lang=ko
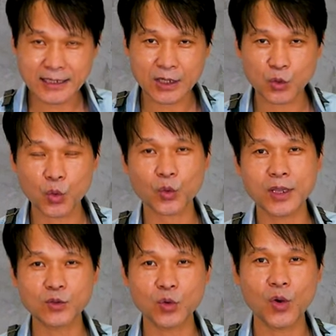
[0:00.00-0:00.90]
자켓
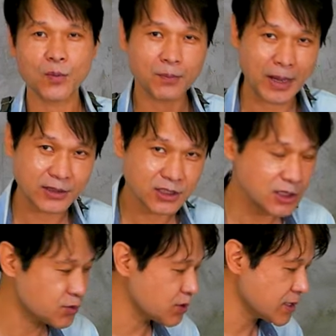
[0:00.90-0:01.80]
요렇게도
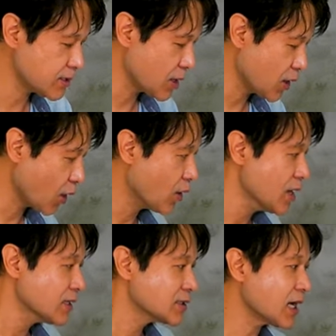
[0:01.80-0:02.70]
만드실 수 있어요.
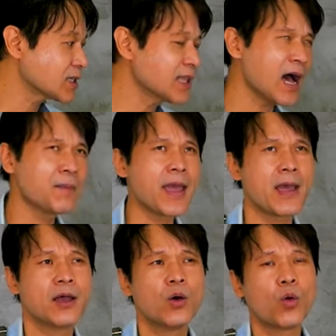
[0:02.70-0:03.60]
자, 그
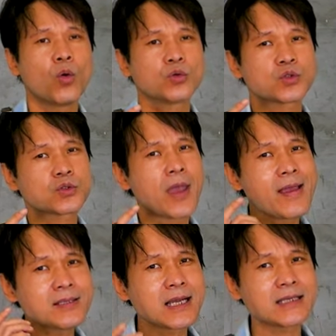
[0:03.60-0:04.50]
다음에
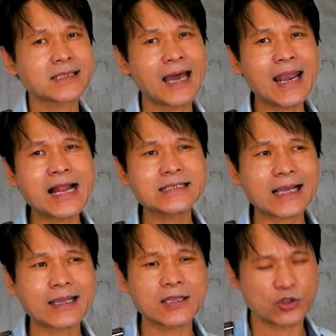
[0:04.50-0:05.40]
굉장히 샤넬
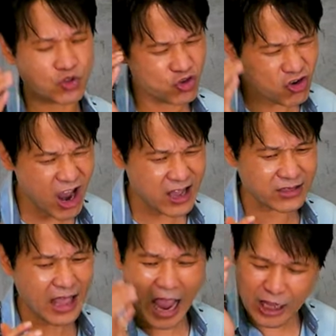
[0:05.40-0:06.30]
자켓의
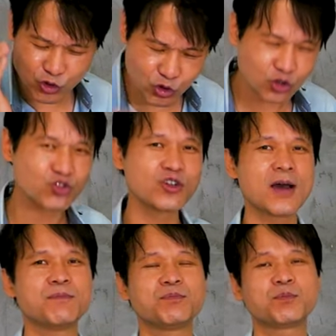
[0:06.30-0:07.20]
중요한 아주
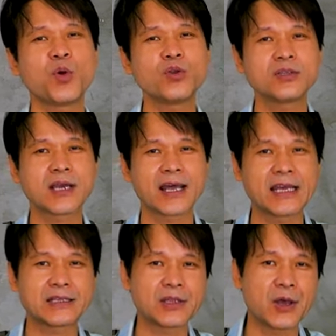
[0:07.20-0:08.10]
중요한 포인트가 하나
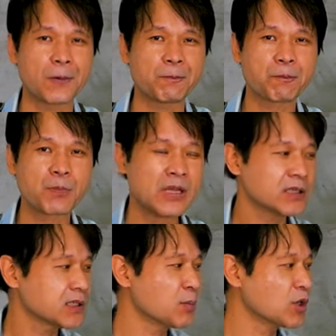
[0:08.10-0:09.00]
있어요.
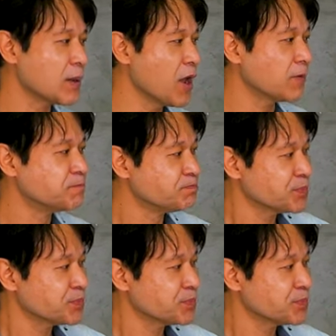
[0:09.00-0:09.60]
그게 뭐냐면